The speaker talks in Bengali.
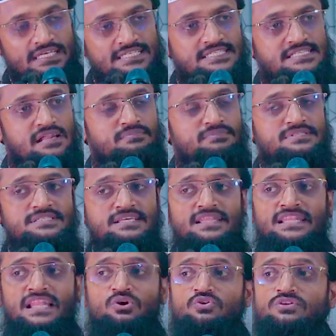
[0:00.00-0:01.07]
ইসলাম
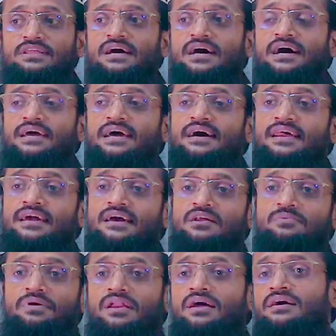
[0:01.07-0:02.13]
জেন্দা হতা হায় হার
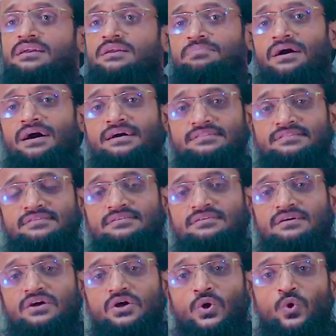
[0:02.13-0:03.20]
কারবালা কি বাদ
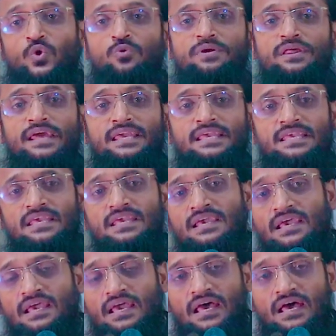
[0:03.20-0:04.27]
কবির এই
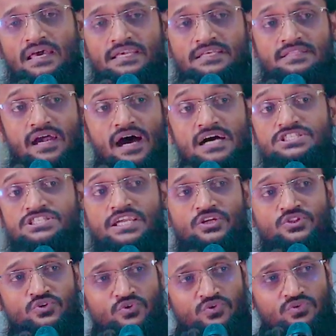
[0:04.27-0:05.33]
ইতিহাস
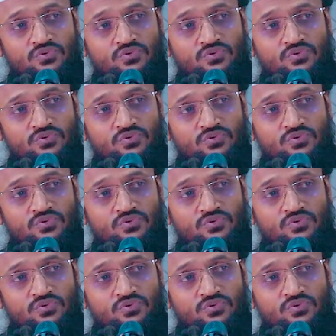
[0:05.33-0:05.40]
খ্যাত